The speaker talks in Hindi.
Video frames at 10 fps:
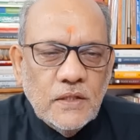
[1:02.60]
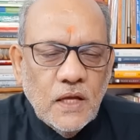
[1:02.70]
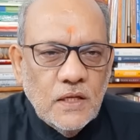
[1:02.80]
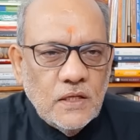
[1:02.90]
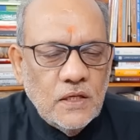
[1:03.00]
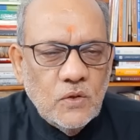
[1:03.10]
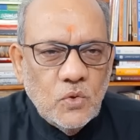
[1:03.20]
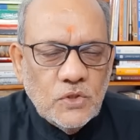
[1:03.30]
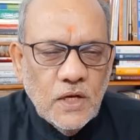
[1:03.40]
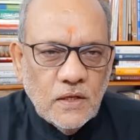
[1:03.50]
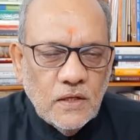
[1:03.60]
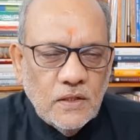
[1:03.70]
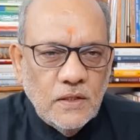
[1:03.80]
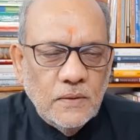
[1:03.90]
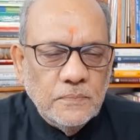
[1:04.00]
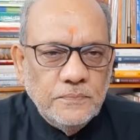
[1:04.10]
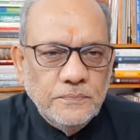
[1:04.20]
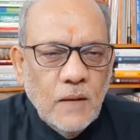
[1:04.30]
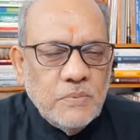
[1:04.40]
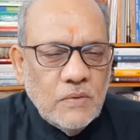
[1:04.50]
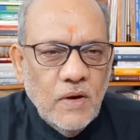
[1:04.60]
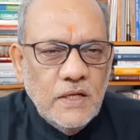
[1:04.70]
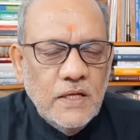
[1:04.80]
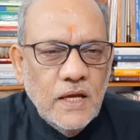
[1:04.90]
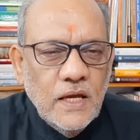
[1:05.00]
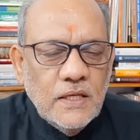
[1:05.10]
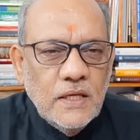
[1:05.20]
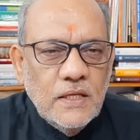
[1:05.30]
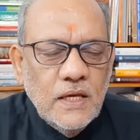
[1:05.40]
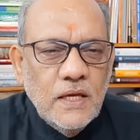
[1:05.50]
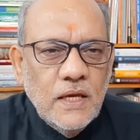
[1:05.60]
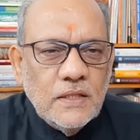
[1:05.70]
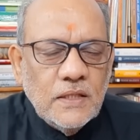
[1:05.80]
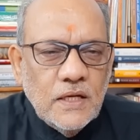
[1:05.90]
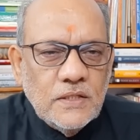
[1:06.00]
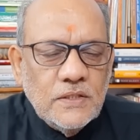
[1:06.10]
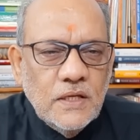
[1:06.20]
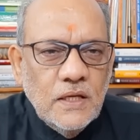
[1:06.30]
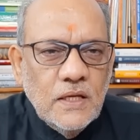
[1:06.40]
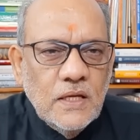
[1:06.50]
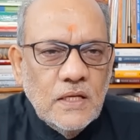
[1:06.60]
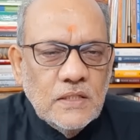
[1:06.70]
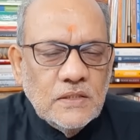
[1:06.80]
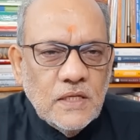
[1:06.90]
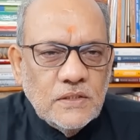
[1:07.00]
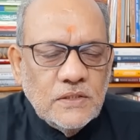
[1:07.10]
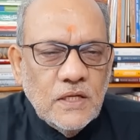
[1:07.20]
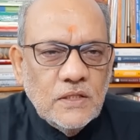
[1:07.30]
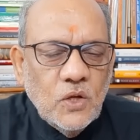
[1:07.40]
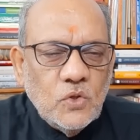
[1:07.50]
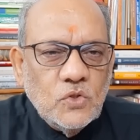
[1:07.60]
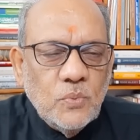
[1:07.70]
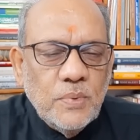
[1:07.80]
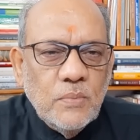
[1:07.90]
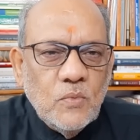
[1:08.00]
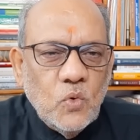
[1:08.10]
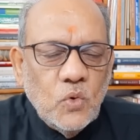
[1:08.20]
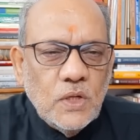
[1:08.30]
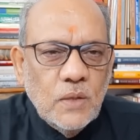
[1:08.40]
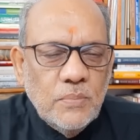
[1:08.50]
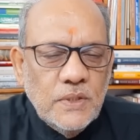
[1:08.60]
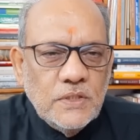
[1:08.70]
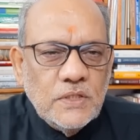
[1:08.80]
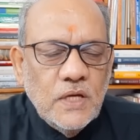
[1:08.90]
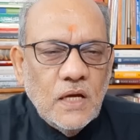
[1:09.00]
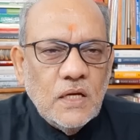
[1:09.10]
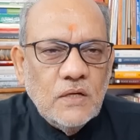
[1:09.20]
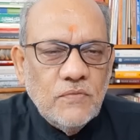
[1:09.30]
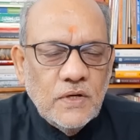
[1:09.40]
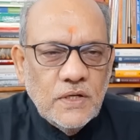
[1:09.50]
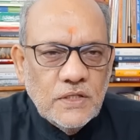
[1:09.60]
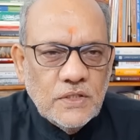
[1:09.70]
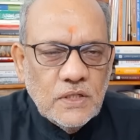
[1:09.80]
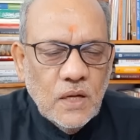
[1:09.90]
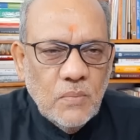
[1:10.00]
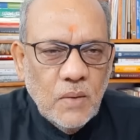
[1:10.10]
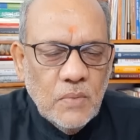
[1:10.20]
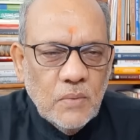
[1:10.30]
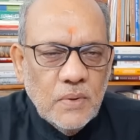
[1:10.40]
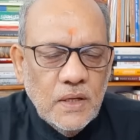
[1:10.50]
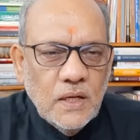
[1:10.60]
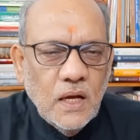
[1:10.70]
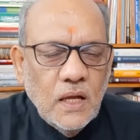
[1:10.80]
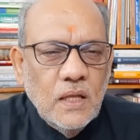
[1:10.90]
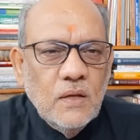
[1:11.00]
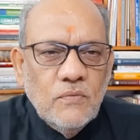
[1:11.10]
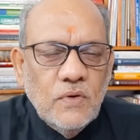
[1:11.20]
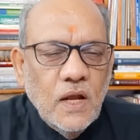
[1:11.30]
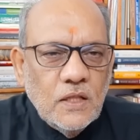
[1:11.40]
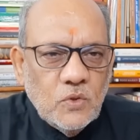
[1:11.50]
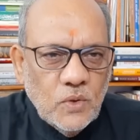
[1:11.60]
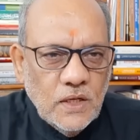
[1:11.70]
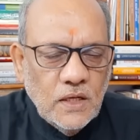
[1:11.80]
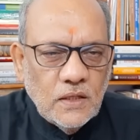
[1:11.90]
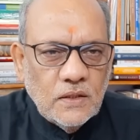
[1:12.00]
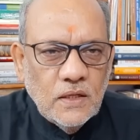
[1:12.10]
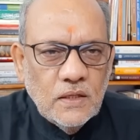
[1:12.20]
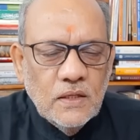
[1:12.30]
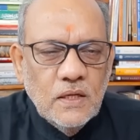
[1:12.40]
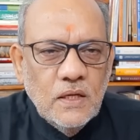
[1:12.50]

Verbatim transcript: की तारीख की घोषणा कर दी अब सवाल ये है कि ये एक तरह से संसद और सुप्रीम कोर्ट के बीच क्या कन्फ्रंटेशन का मामला बनेगा फिलहाल तो नहीं लगता